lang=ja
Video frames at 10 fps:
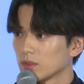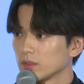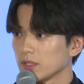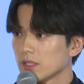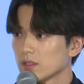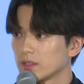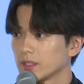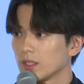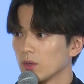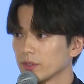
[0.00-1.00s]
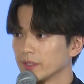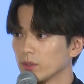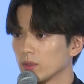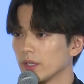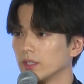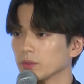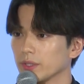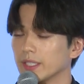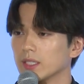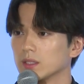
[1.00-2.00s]
僕はスクリーンが大きい方がいいの
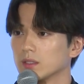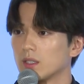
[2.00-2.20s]
で